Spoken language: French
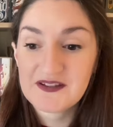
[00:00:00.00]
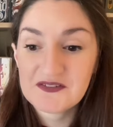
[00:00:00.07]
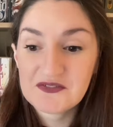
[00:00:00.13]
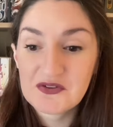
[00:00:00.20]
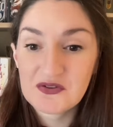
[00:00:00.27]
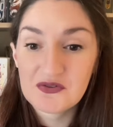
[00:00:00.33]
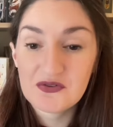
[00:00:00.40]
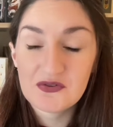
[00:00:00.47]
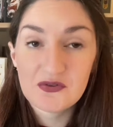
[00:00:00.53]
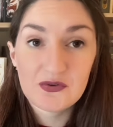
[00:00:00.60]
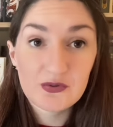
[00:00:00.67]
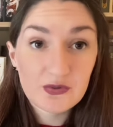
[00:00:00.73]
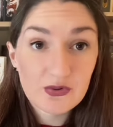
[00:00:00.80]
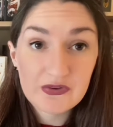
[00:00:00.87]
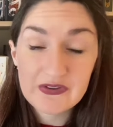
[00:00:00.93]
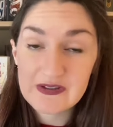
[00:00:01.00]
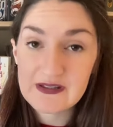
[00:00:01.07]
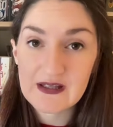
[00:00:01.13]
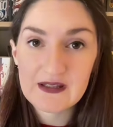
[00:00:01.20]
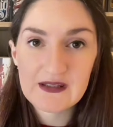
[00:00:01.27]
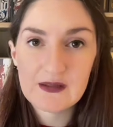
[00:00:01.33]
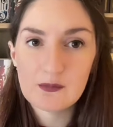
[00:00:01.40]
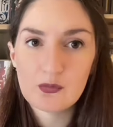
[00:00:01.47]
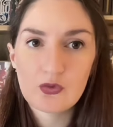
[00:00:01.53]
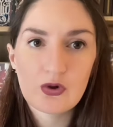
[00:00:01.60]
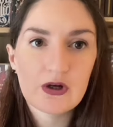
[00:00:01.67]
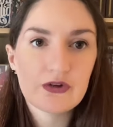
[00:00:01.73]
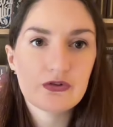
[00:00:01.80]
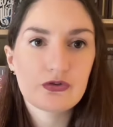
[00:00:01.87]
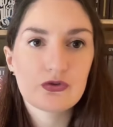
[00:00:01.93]
de, ces derniers
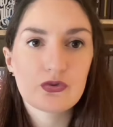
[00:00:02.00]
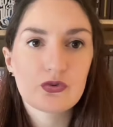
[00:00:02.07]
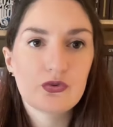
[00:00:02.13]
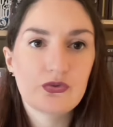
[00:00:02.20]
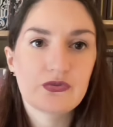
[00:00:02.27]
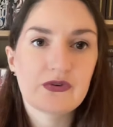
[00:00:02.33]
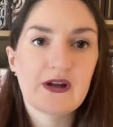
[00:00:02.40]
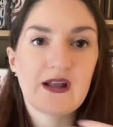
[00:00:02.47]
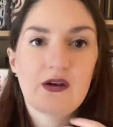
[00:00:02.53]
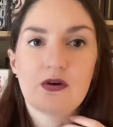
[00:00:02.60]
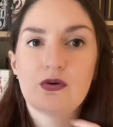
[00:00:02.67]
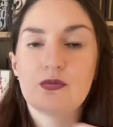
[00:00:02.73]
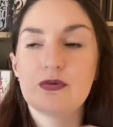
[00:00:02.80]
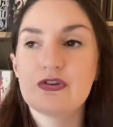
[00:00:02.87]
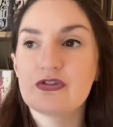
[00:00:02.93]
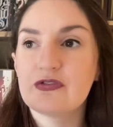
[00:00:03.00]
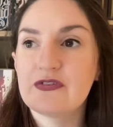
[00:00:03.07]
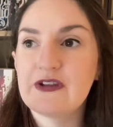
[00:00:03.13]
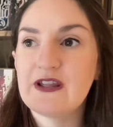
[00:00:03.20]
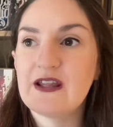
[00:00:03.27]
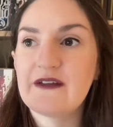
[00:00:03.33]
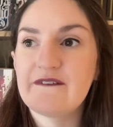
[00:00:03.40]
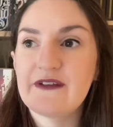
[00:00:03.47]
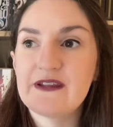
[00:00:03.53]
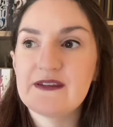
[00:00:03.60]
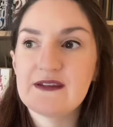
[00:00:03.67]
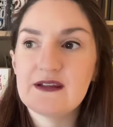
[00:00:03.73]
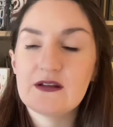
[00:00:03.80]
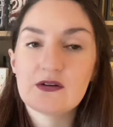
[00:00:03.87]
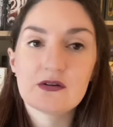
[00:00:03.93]
mois, je trouve. Alors le mois de janvier avait
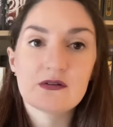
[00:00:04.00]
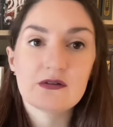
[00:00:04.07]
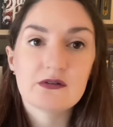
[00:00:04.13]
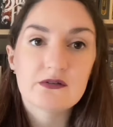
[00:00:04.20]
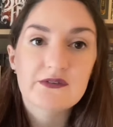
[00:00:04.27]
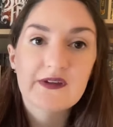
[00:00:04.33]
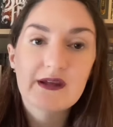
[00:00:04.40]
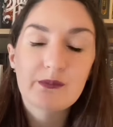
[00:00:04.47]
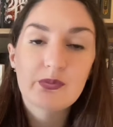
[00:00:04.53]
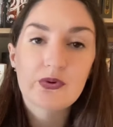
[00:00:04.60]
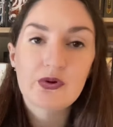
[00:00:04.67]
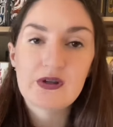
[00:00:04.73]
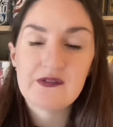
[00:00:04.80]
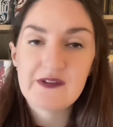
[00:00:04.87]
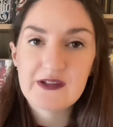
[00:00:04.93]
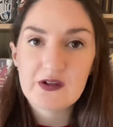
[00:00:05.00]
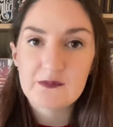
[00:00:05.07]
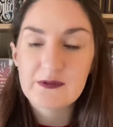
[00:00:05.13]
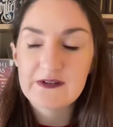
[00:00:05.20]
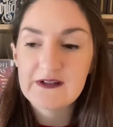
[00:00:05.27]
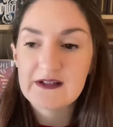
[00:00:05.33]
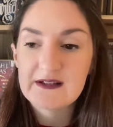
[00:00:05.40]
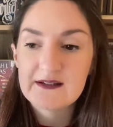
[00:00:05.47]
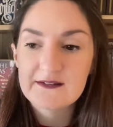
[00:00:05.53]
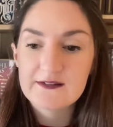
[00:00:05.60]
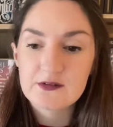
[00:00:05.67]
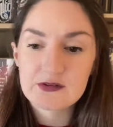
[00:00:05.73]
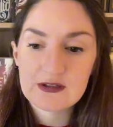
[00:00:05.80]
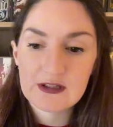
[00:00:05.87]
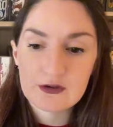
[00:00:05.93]
été euh, très prolifique en matière
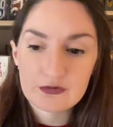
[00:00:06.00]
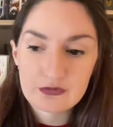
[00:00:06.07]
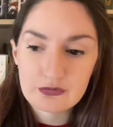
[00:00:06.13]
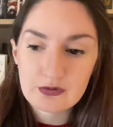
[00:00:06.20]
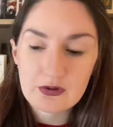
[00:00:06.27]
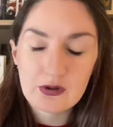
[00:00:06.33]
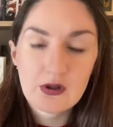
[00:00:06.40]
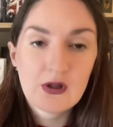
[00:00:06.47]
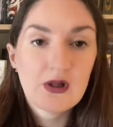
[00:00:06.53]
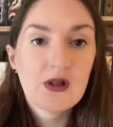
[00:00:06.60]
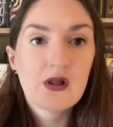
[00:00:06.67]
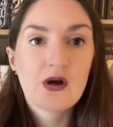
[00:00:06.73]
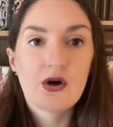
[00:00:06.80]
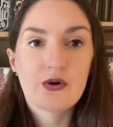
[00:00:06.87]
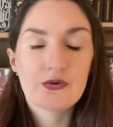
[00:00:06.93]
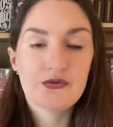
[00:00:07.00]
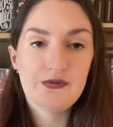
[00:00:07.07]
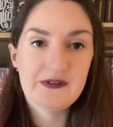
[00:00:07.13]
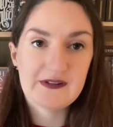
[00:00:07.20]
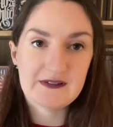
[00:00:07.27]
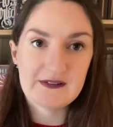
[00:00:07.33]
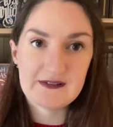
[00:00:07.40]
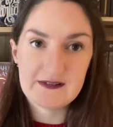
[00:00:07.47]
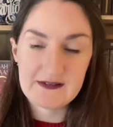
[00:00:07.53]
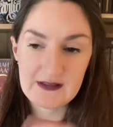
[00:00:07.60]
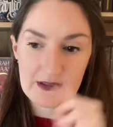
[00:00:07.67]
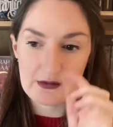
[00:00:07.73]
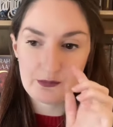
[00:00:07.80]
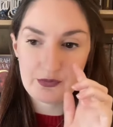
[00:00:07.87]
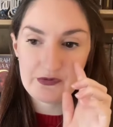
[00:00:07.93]
d'excellente lecture. Ensuite, ça s'était
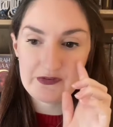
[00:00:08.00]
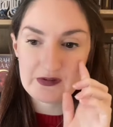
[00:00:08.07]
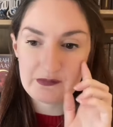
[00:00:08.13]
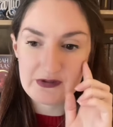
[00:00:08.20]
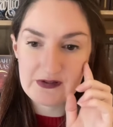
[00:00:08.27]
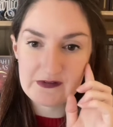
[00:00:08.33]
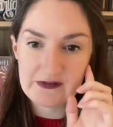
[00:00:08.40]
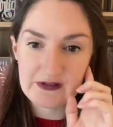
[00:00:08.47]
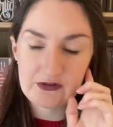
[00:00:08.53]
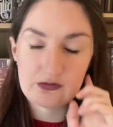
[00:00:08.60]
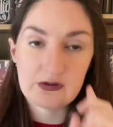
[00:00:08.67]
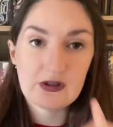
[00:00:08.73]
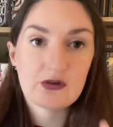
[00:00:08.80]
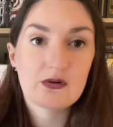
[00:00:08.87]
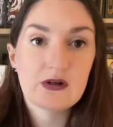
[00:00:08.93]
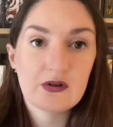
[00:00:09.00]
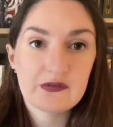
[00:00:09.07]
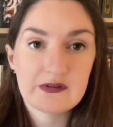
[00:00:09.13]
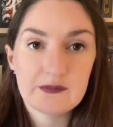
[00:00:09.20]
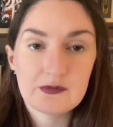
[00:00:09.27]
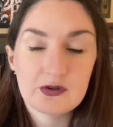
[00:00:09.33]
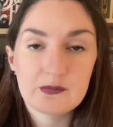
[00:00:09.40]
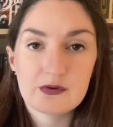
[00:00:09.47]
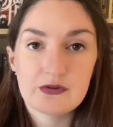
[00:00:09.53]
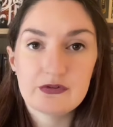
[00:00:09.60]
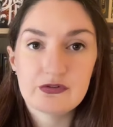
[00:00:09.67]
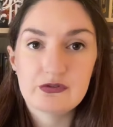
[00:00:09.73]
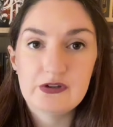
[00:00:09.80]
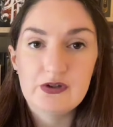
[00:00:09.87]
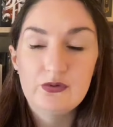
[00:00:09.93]
un peu stabilisé. Je dois dire que là, en septembre,
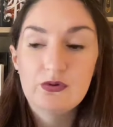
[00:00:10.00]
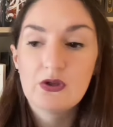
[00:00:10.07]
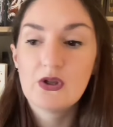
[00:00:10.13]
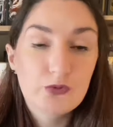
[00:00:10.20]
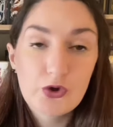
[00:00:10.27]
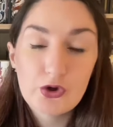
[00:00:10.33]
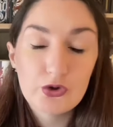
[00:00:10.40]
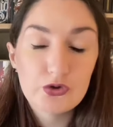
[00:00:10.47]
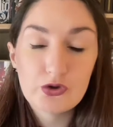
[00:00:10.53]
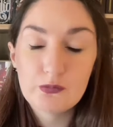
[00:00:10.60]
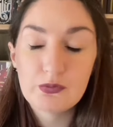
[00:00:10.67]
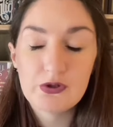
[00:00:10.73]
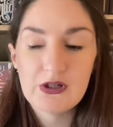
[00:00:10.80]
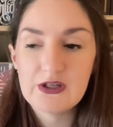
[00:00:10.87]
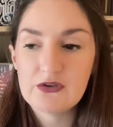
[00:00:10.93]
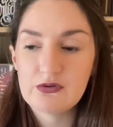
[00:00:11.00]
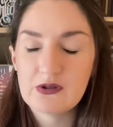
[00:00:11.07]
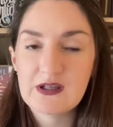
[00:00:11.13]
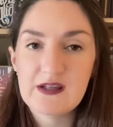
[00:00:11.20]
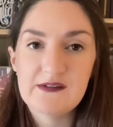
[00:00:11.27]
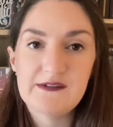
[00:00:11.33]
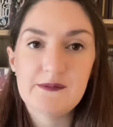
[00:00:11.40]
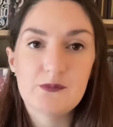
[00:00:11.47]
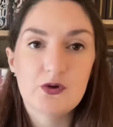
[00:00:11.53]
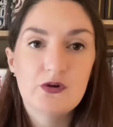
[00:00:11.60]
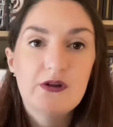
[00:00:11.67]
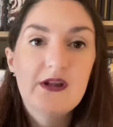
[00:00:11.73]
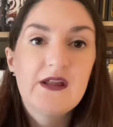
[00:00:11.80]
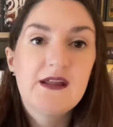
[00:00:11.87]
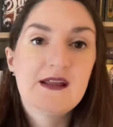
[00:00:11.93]
je n'ai eu que de bonnes lectures
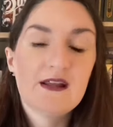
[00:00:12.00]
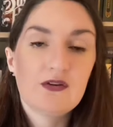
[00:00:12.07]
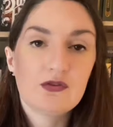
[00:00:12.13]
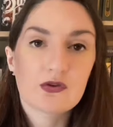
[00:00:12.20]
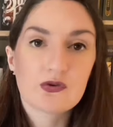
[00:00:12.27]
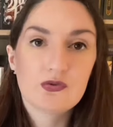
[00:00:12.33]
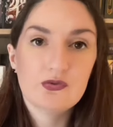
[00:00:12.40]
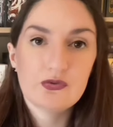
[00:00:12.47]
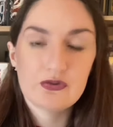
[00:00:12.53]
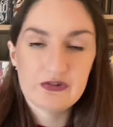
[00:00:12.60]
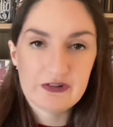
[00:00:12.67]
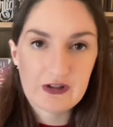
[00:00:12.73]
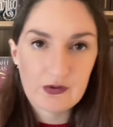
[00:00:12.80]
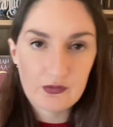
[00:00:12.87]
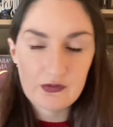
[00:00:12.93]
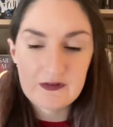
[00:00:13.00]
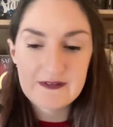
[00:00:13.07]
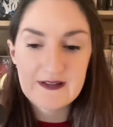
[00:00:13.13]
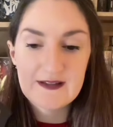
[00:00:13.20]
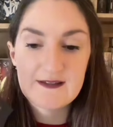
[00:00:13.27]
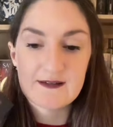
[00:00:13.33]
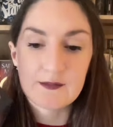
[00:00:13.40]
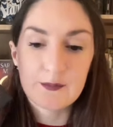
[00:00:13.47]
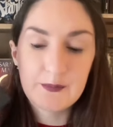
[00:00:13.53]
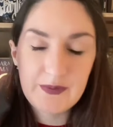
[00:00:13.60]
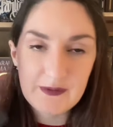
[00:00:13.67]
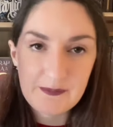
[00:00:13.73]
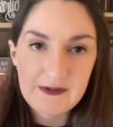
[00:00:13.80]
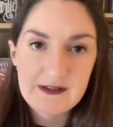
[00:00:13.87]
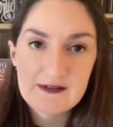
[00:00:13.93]
quasiment. Et surtout, j'ai eu cette
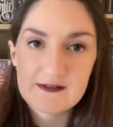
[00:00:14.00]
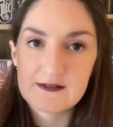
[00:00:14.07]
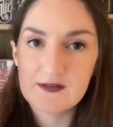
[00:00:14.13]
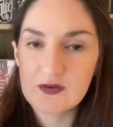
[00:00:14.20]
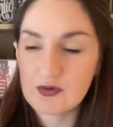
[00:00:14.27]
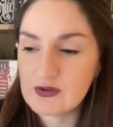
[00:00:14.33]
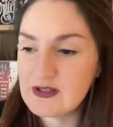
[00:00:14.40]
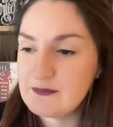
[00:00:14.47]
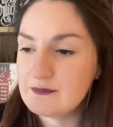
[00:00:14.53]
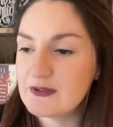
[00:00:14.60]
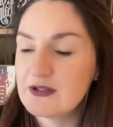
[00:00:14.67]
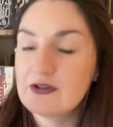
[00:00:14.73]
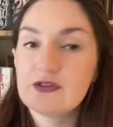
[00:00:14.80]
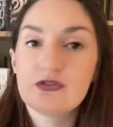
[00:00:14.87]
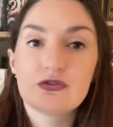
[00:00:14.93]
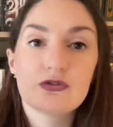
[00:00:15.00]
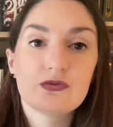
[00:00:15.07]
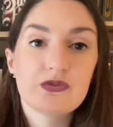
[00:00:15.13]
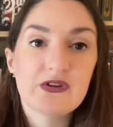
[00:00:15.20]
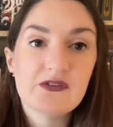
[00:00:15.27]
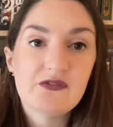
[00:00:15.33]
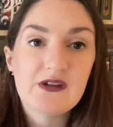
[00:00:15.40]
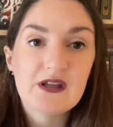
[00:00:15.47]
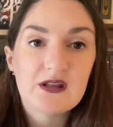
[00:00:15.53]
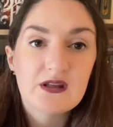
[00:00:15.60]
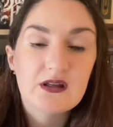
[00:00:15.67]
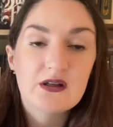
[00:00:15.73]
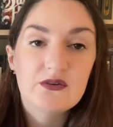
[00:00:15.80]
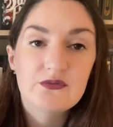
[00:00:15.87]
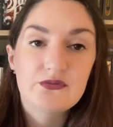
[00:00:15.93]
pépite dans les mains. Je vous ai fait
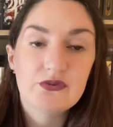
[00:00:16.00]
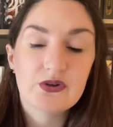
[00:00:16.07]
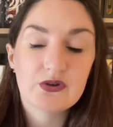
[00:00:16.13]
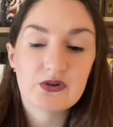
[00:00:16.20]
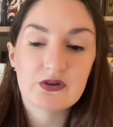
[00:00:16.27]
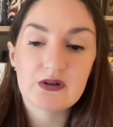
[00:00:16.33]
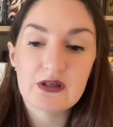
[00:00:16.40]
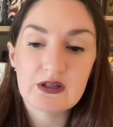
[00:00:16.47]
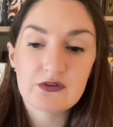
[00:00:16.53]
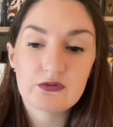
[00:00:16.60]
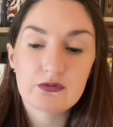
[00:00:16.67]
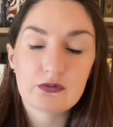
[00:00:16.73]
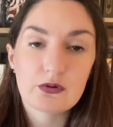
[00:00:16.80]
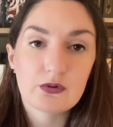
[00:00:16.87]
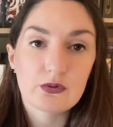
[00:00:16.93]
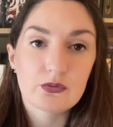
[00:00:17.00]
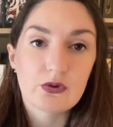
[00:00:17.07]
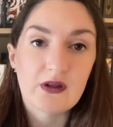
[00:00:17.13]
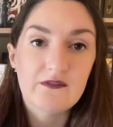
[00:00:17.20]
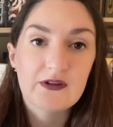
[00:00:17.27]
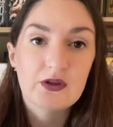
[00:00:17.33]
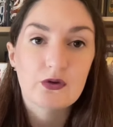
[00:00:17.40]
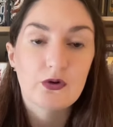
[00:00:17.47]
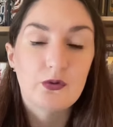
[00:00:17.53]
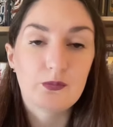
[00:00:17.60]
un vlog lecture avec euh,